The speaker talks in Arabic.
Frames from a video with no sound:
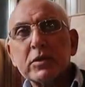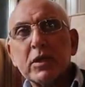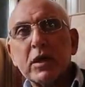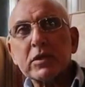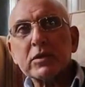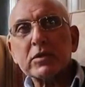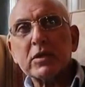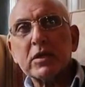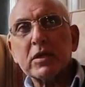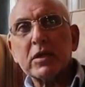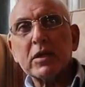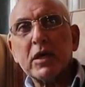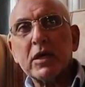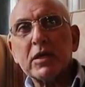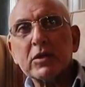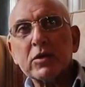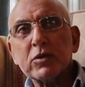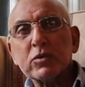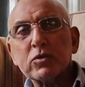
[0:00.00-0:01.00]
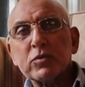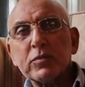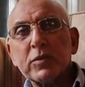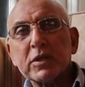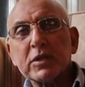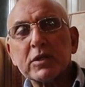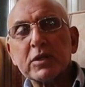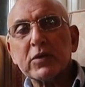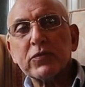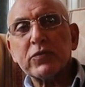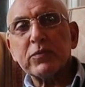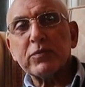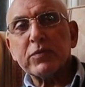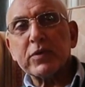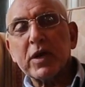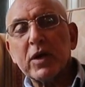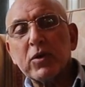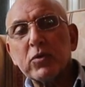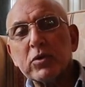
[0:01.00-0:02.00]
النهاردة هناخدكم برضك في
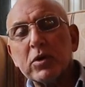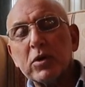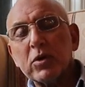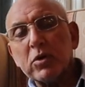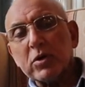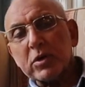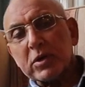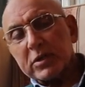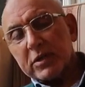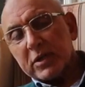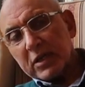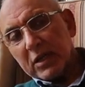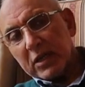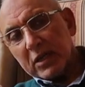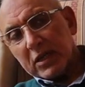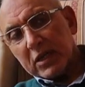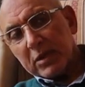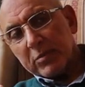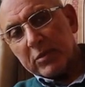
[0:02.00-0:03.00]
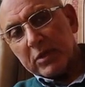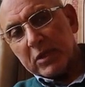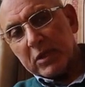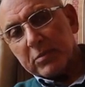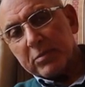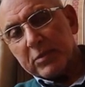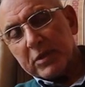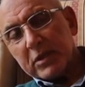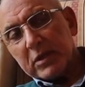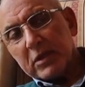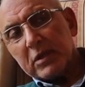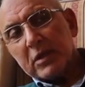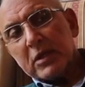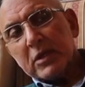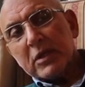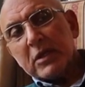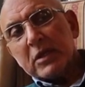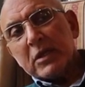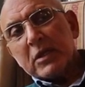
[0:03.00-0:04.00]
جولة أخرى نرجع لأيام الحلمية
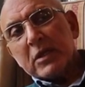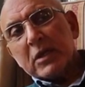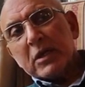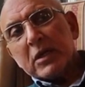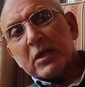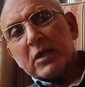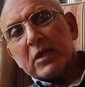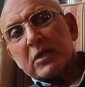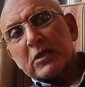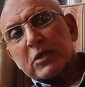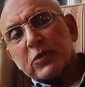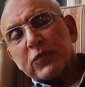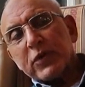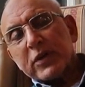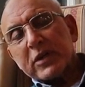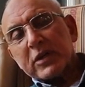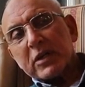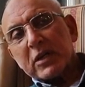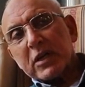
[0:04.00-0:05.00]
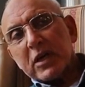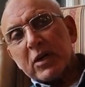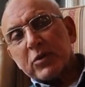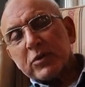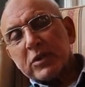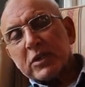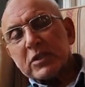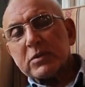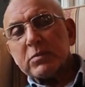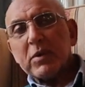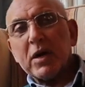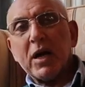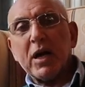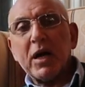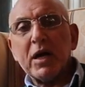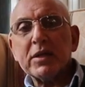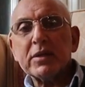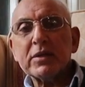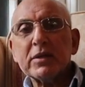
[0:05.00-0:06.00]
آه، نتفرج أو
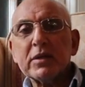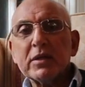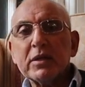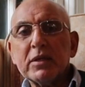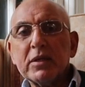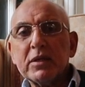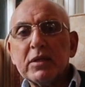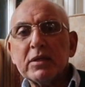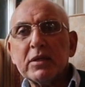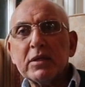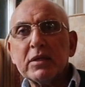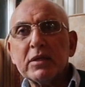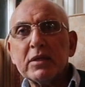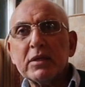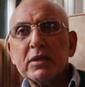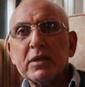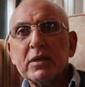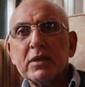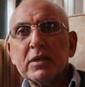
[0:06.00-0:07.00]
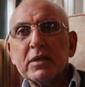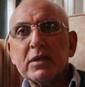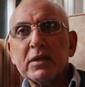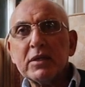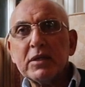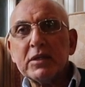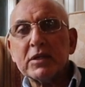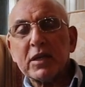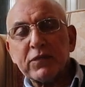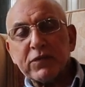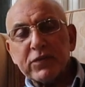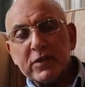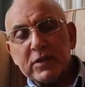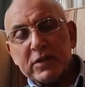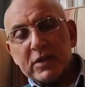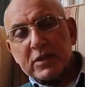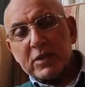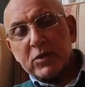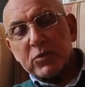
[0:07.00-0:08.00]
نسمع عن الحرف
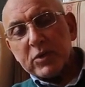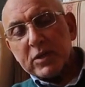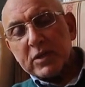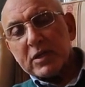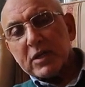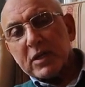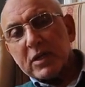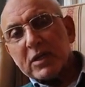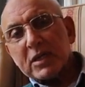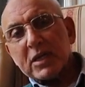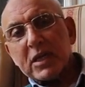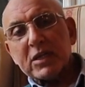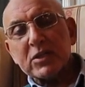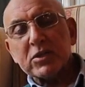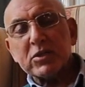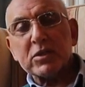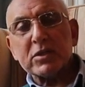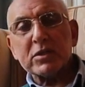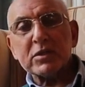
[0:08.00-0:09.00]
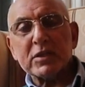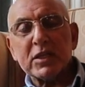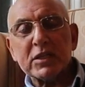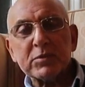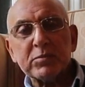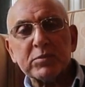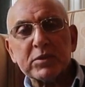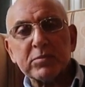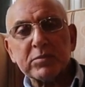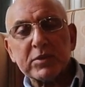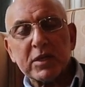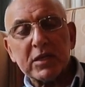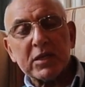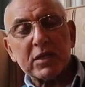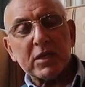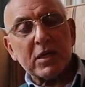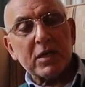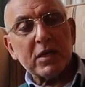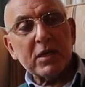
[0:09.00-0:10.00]
اليدوية اللي كانت الناس
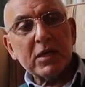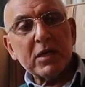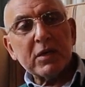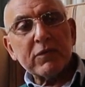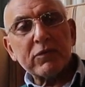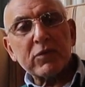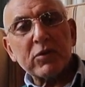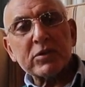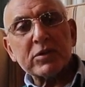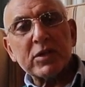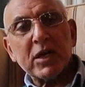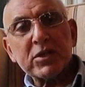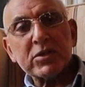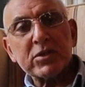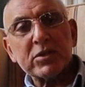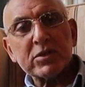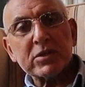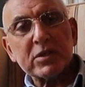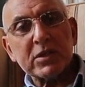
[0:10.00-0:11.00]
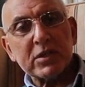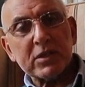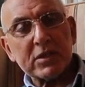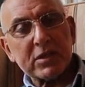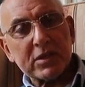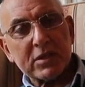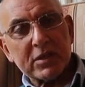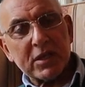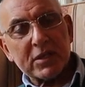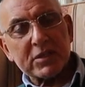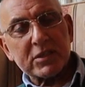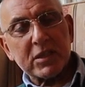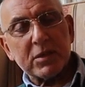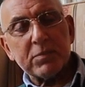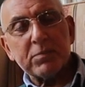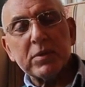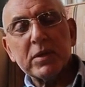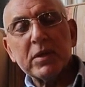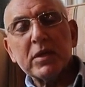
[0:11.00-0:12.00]
بتمتهنها في الوقت ده عشان
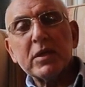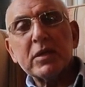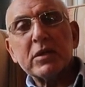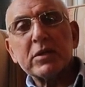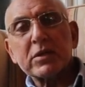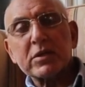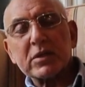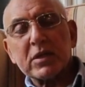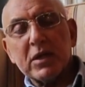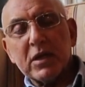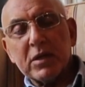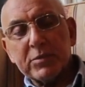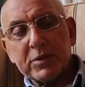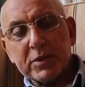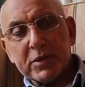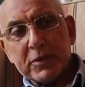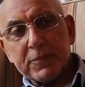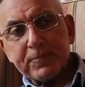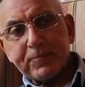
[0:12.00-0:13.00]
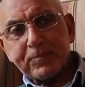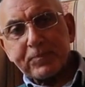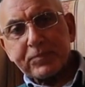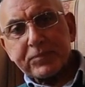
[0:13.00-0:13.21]
تكسب رزقها منها